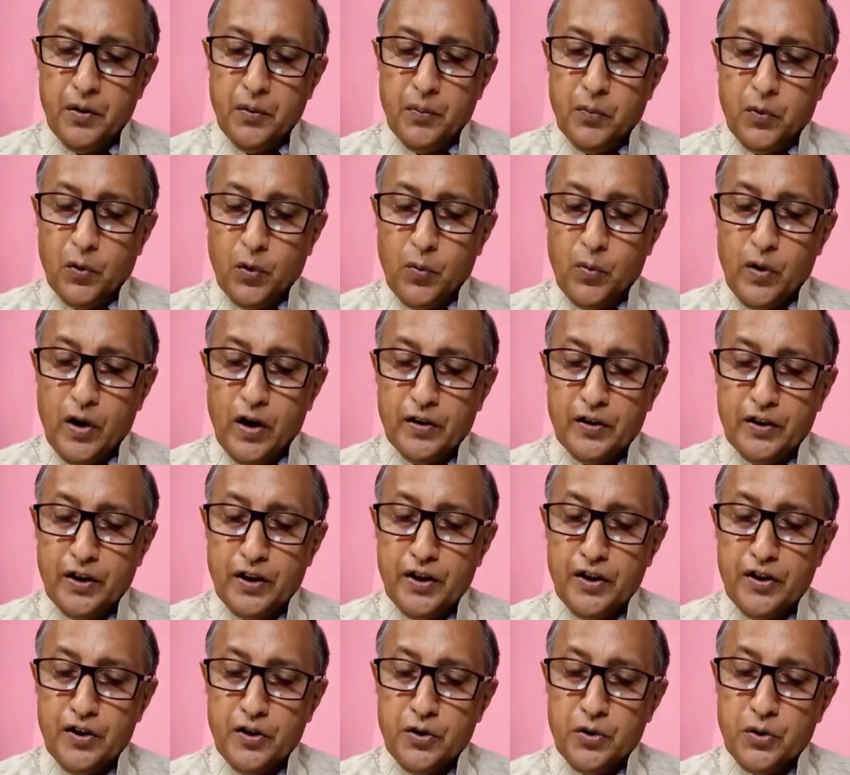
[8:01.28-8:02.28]

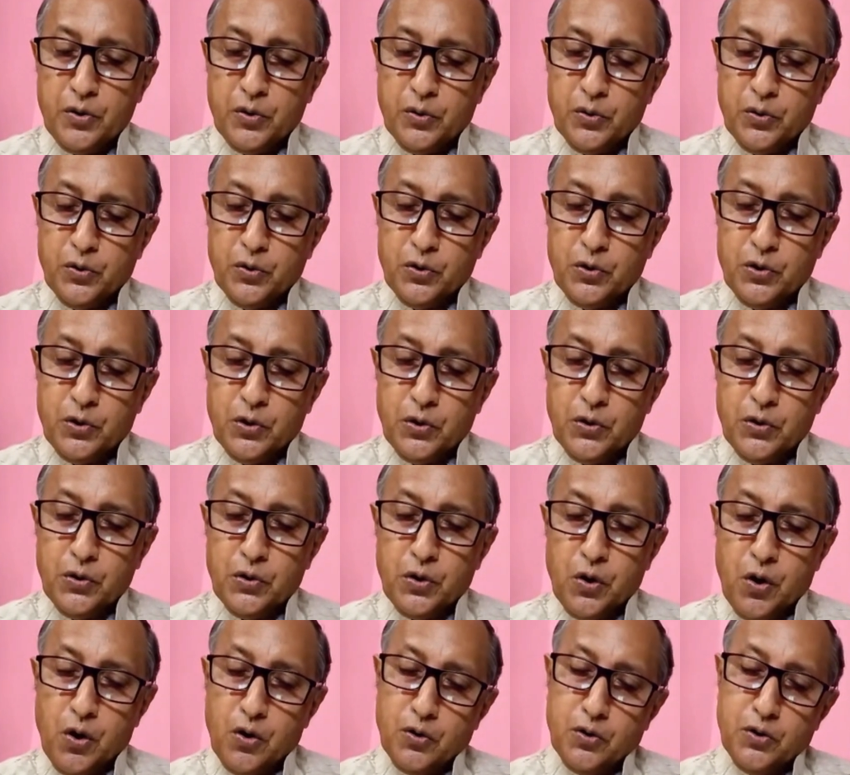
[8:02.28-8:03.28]
প্রভাতের সূর্য
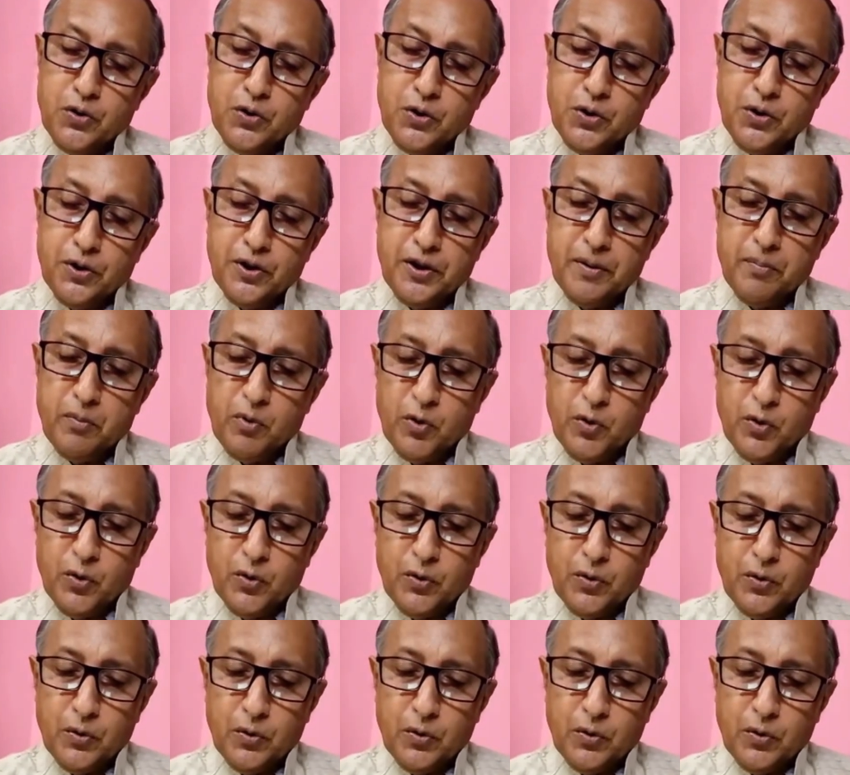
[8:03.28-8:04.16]
সংযোগী মন